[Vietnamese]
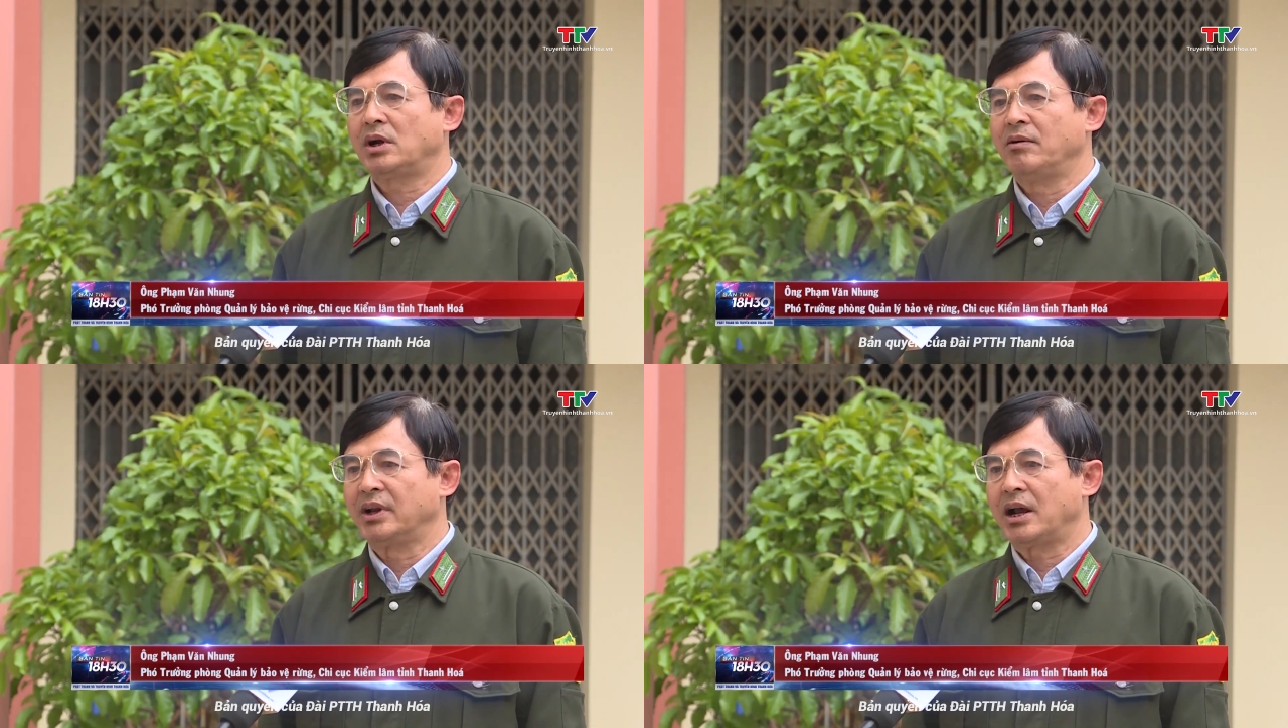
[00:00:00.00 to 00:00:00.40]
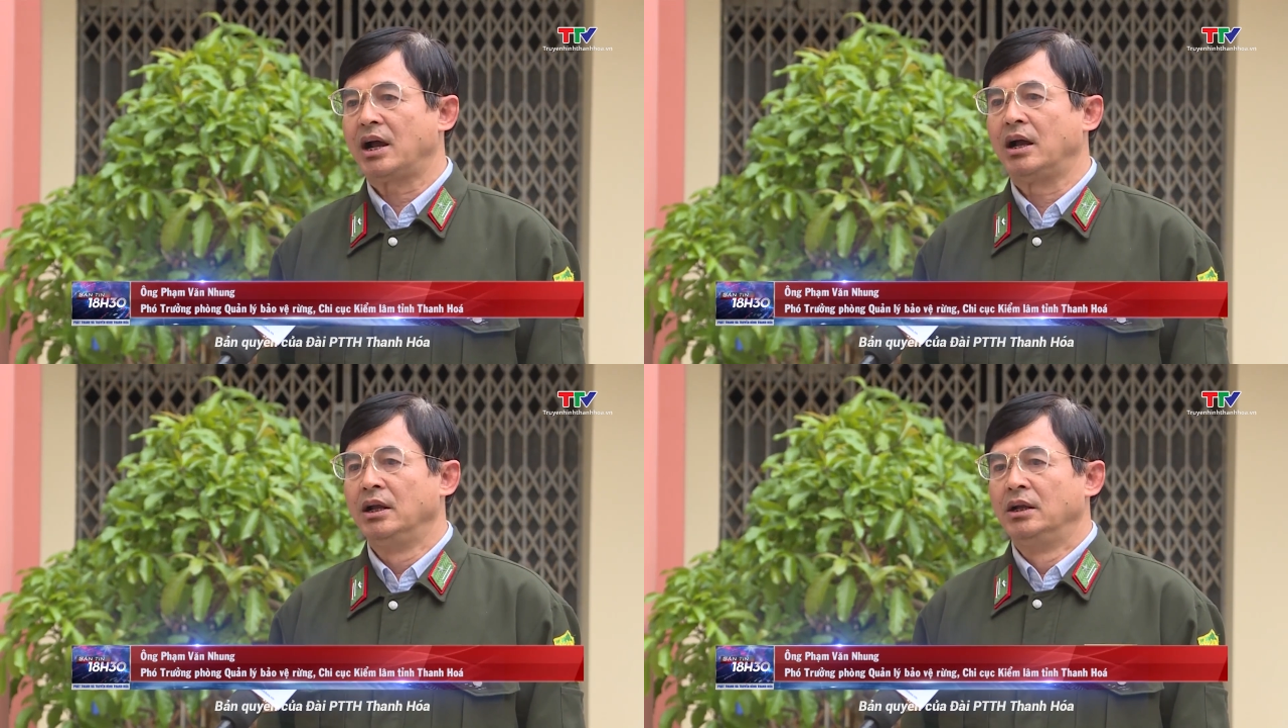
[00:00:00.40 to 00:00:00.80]

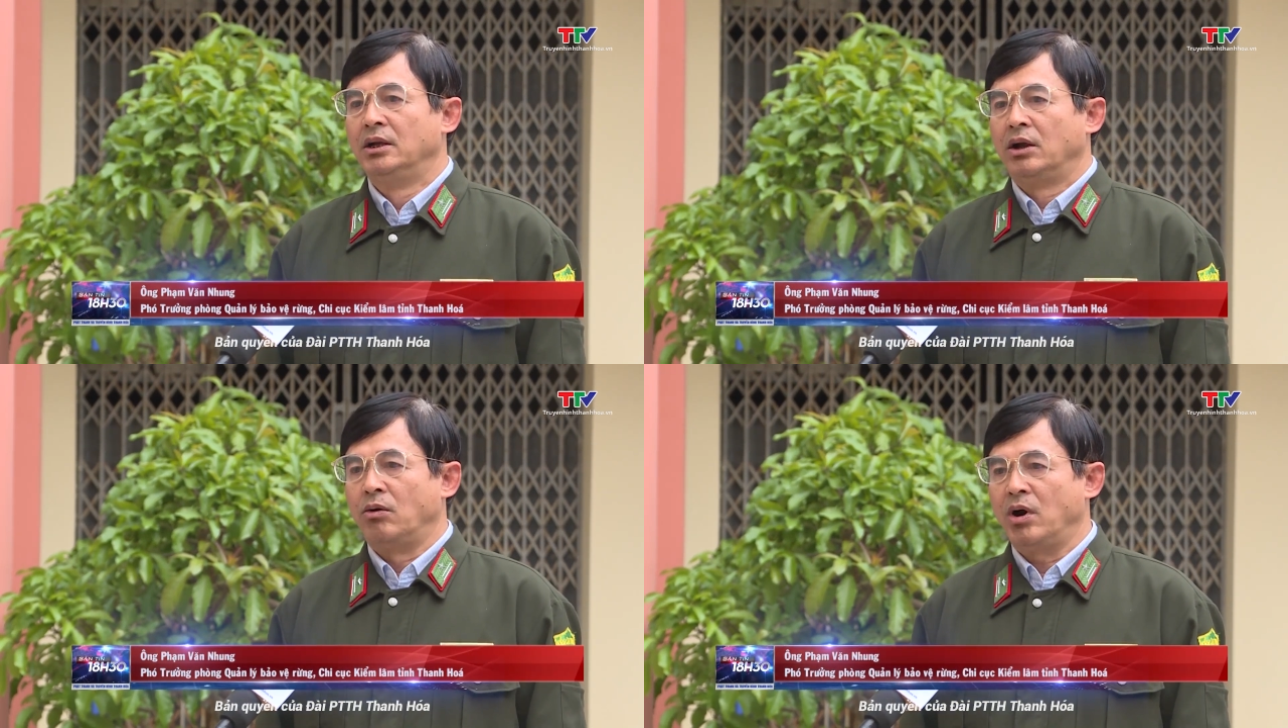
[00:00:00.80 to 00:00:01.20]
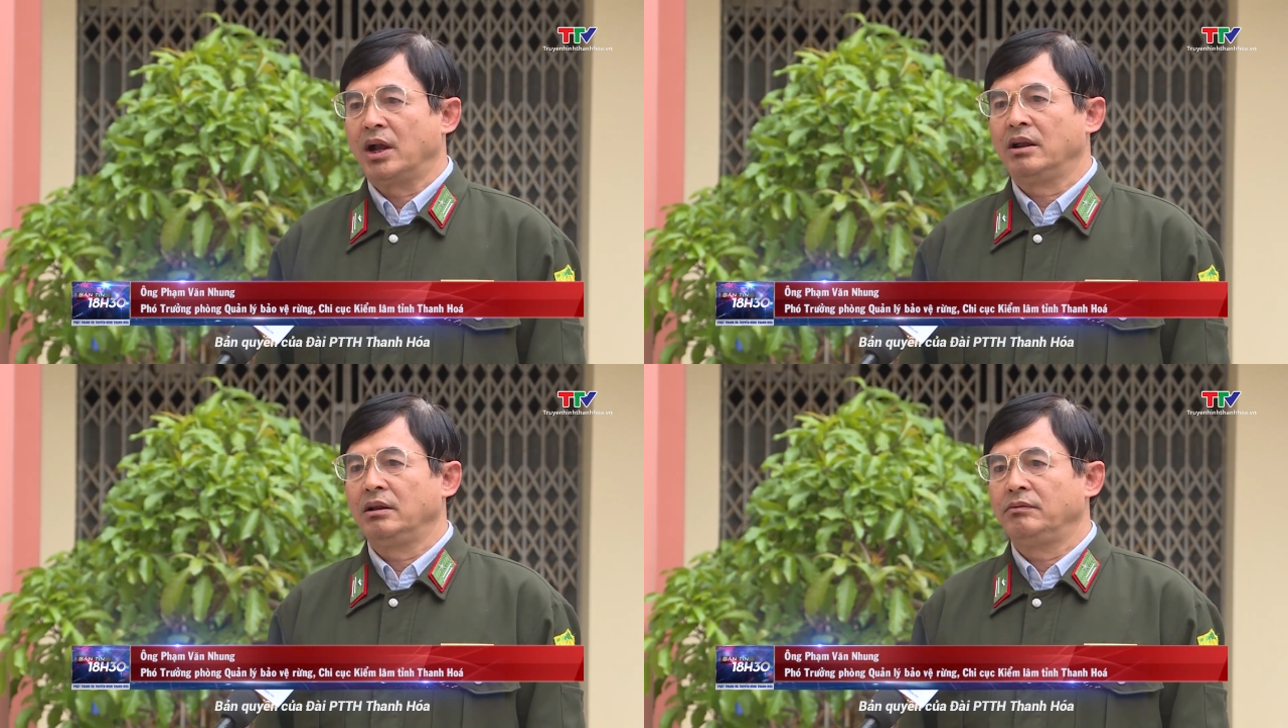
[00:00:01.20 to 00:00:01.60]
camera
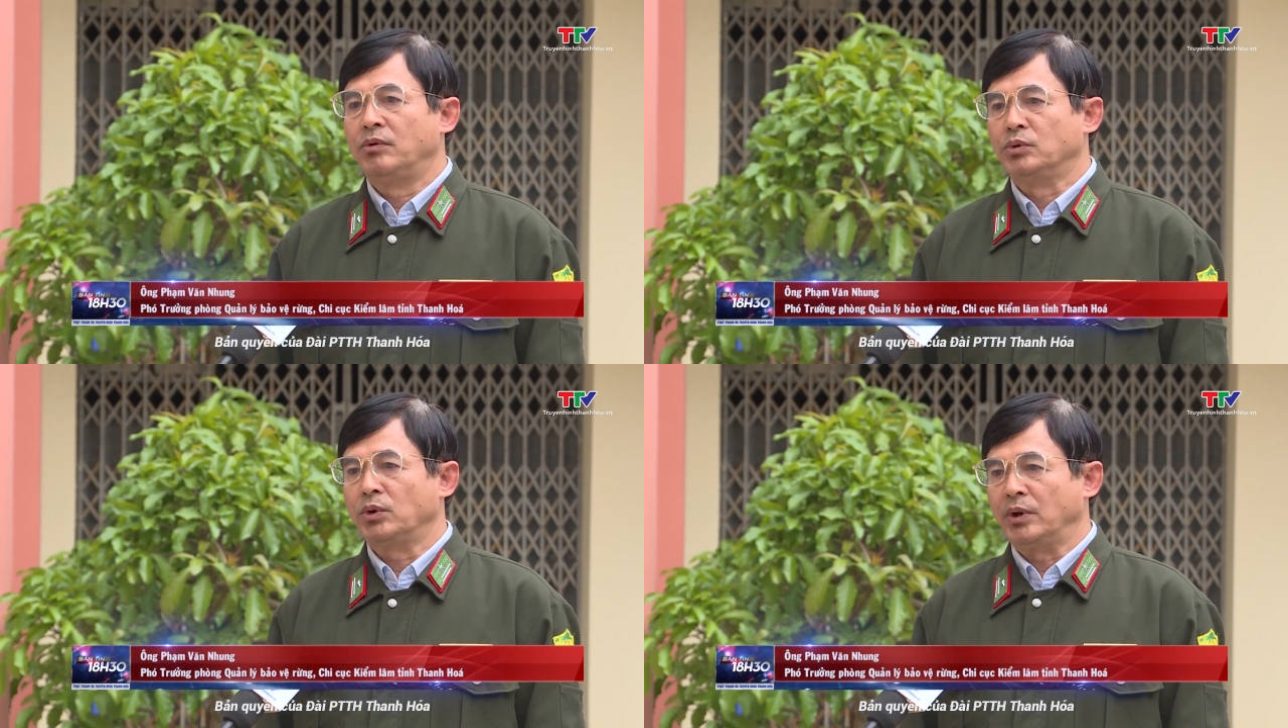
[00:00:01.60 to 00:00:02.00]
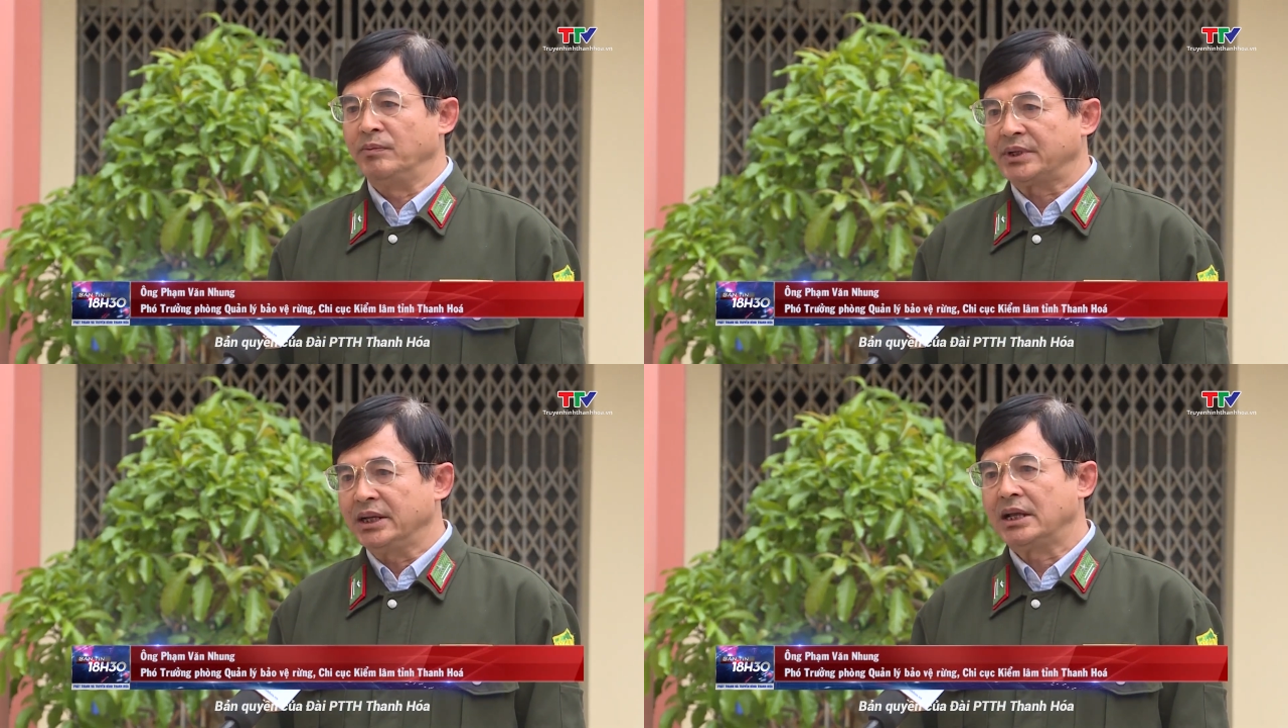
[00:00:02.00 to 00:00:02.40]
Ngoài cái vùng trọng
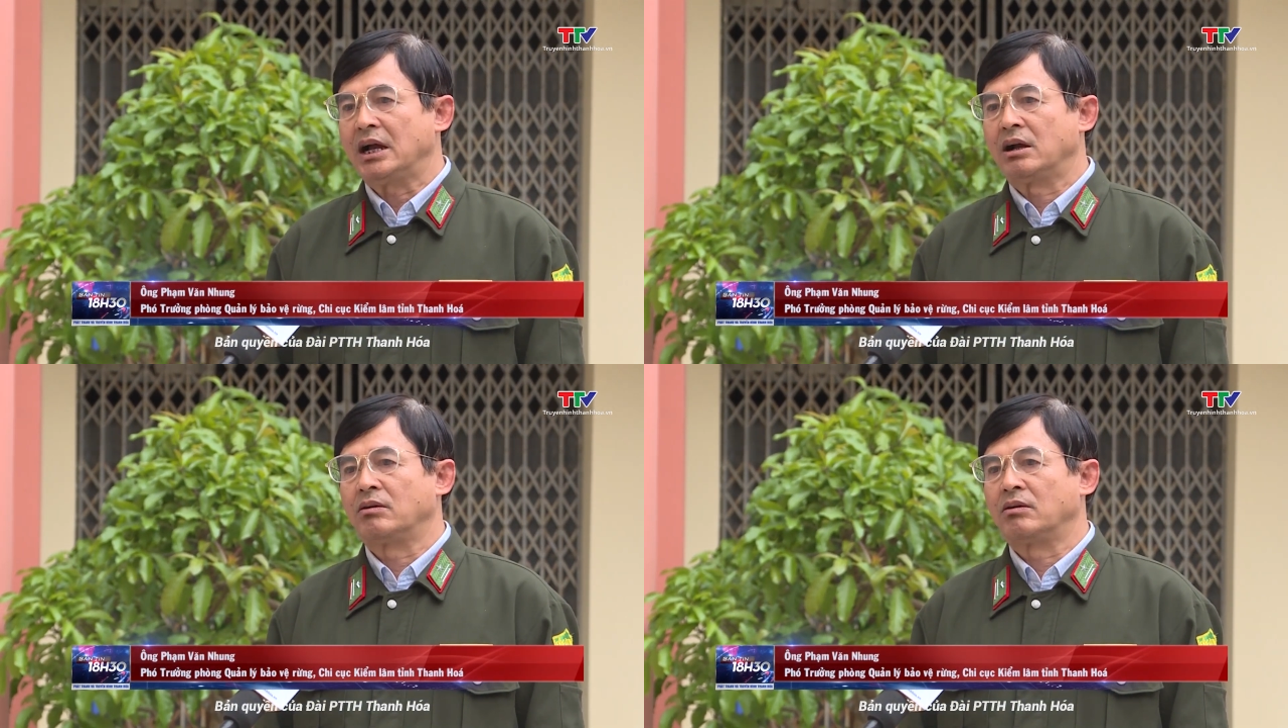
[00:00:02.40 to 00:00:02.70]
điểm cháy ra